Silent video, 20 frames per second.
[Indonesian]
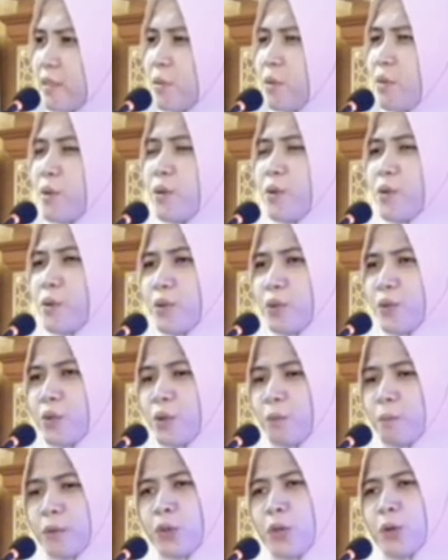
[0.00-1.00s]

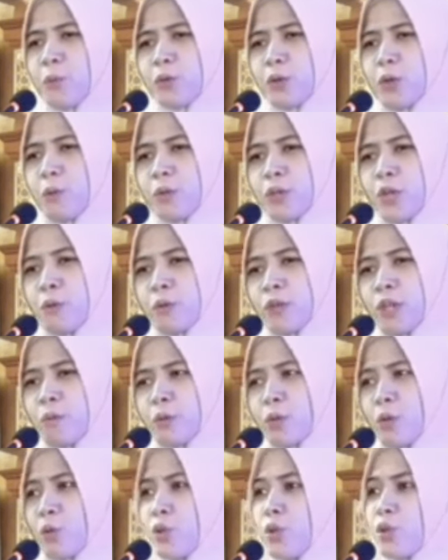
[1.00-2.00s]
kukuruyuk petuk petuk petuk petuk
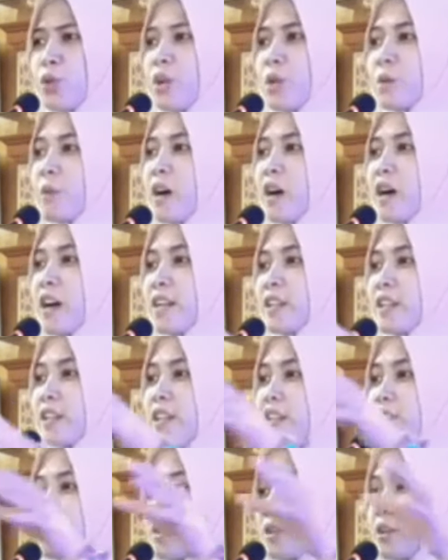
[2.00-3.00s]
petuk dia nyari makan
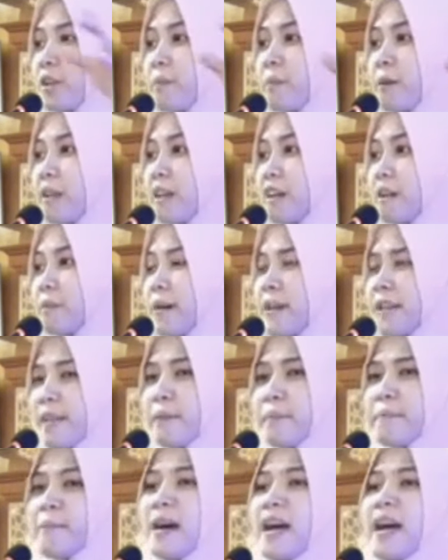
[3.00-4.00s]
kelincir kemana
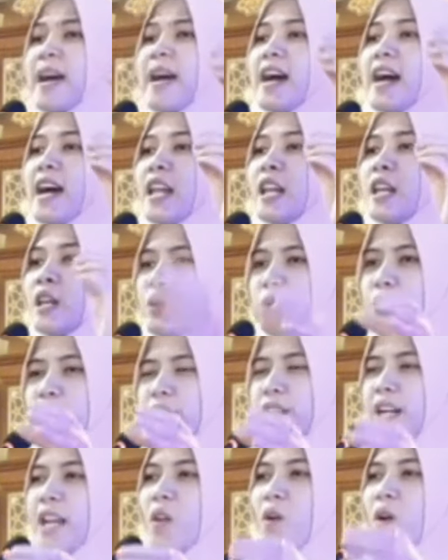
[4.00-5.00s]
kemari
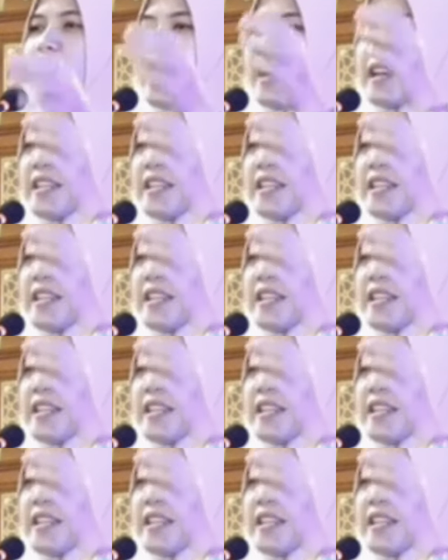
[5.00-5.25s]
malu kalau